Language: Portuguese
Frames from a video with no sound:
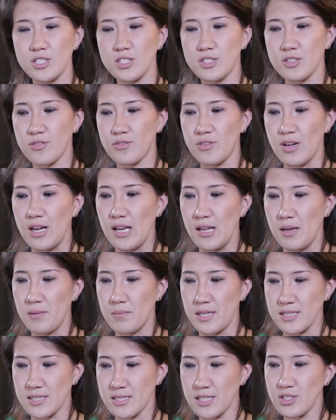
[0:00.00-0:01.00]
gente fala
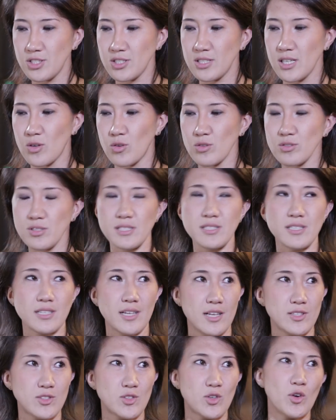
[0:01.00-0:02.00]
bastante da consciência
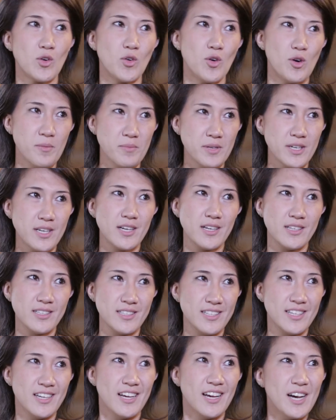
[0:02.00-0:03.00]
gastronômica,
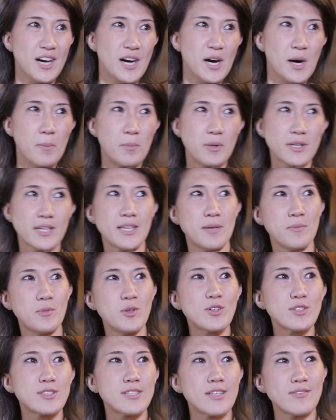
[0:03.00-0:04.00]
porque tem
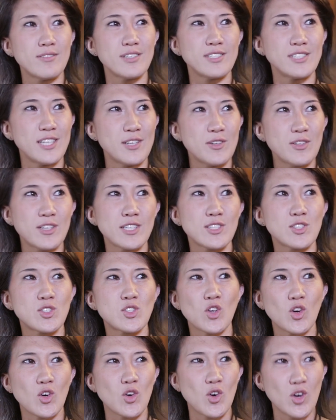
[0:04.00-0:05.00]
muito cervejeiro que
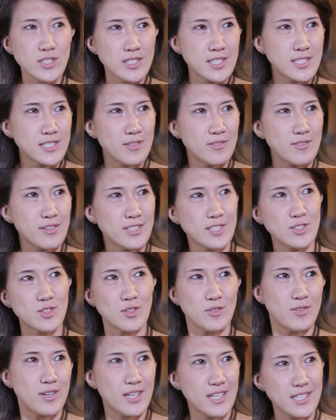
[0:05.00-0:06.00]
só gosta de cerveja, só
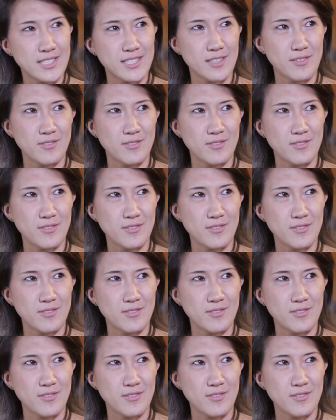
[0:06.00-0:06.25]
fala de